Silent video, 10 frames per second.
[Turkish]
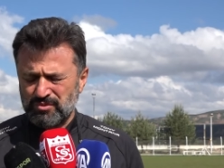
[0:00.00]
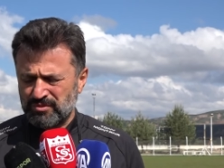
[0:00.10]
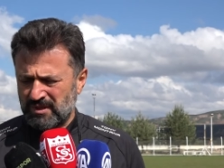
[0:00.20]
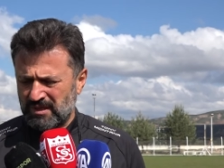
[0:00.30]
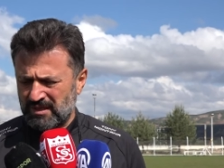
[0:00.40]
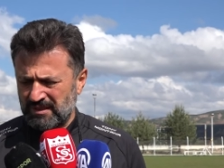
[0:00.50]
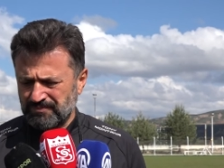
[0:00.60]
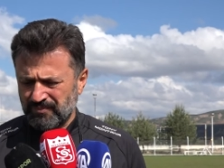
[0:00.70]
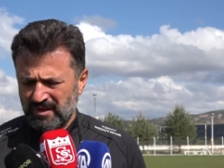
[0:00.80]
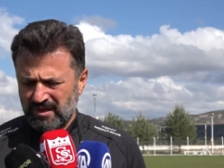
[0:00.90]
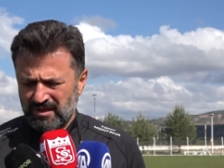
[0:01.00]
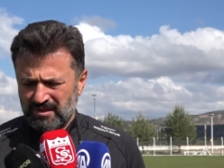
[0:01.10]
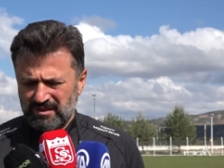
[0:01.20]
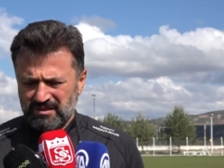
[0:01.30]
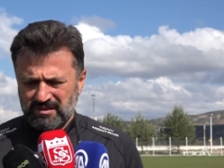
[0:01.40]
onlarla
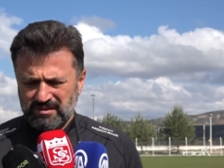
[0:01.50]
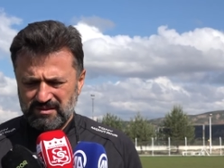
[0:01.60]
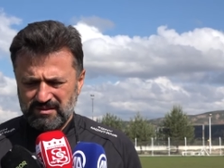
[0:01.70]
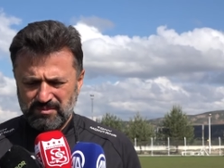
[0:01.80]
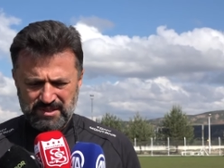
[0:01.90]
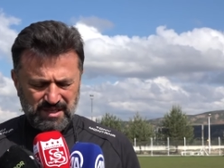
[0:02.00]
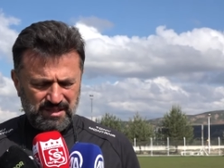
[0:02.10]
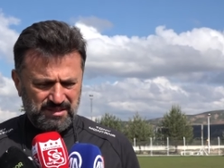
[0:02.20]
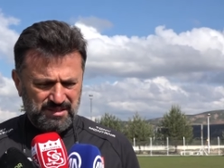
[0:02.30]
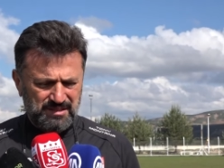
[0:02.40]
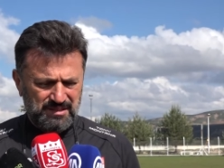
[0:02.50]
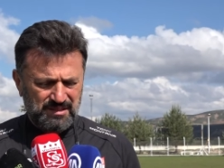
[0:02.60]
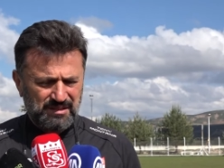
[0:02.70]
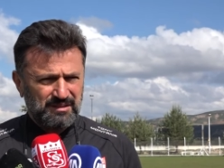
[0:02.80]
e, maça gideceğiz.